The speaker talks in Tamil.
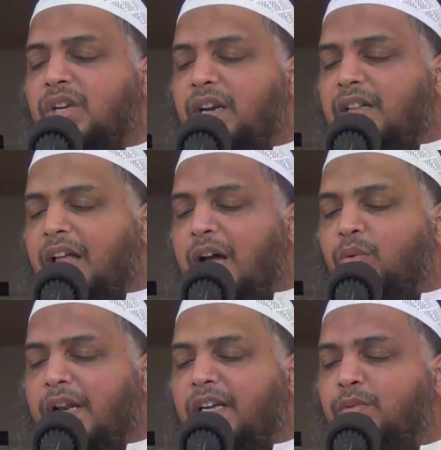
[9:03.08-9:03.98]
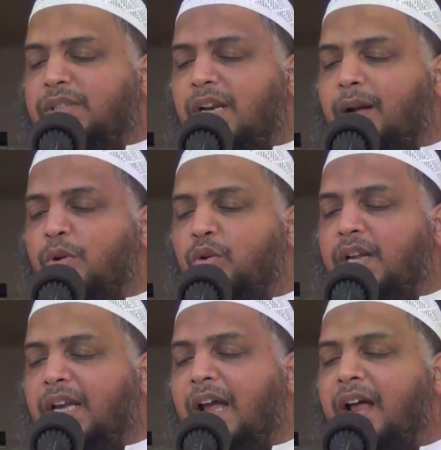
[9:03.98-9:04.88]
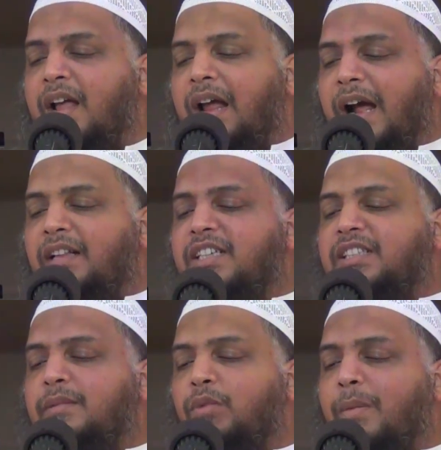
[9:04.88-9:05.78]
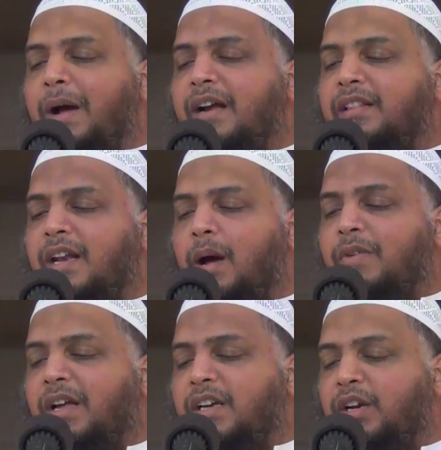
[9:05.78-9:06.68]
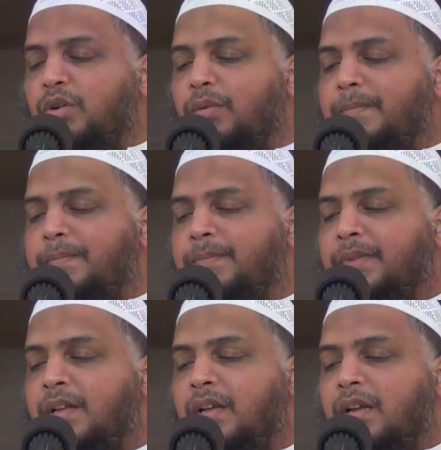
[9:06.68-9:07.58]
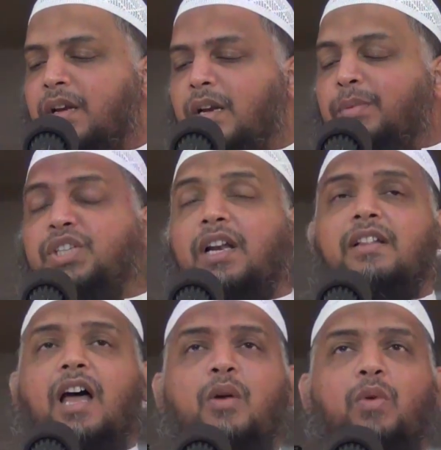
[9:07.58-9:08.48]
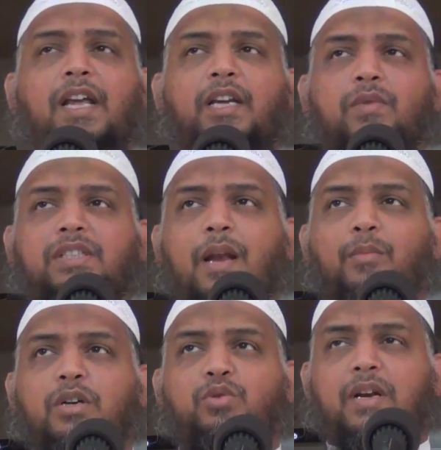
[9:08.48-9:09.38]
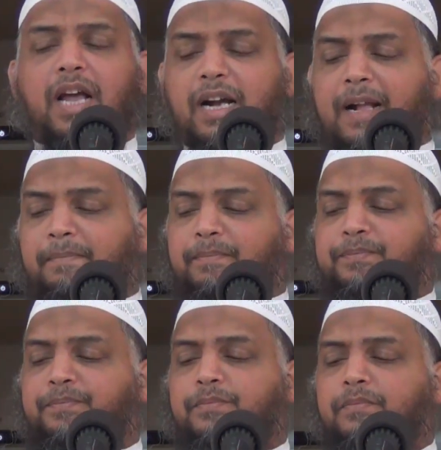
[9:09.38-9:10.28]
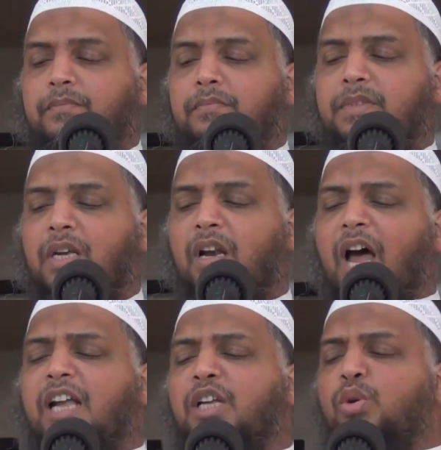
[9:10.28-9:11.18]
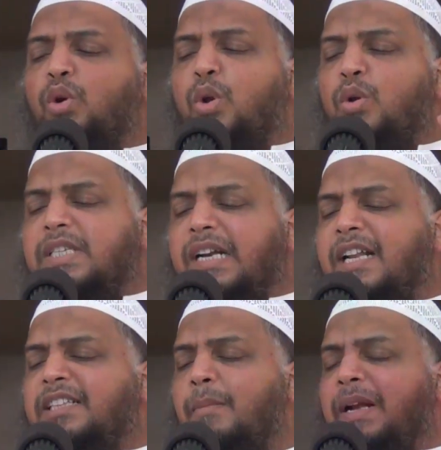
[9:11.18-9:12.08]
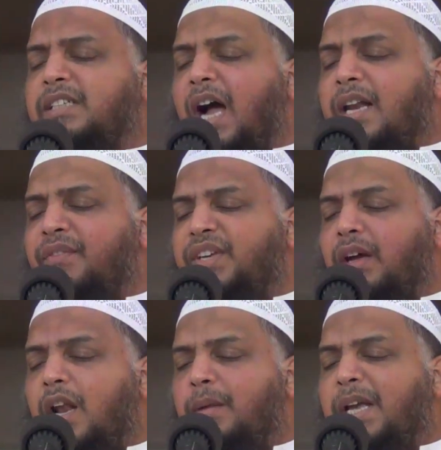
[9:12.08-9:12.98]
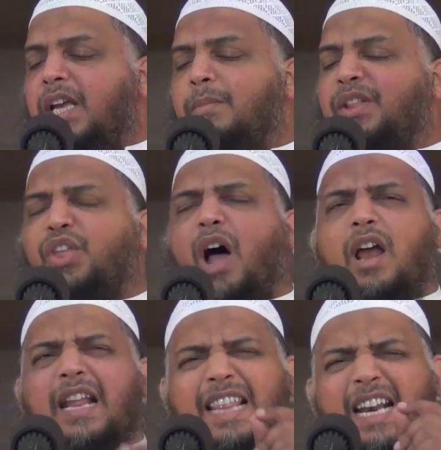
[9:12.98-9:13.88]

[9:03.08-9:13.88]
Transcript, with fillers: சொல்லல்லாஹு அலைஹி வசல்லம் அவருடைய ஹதீஸின் மூலமாக இதை நாம் விளங்குகின்றோம் நபி சொல்லல்லாஹு அலைஹி வசல்லம் அவங்க சொல்றாங்க லா எதுகுலுல் ஜன்னத்த மன்கான ஃபி கல்பிஹி மித்கால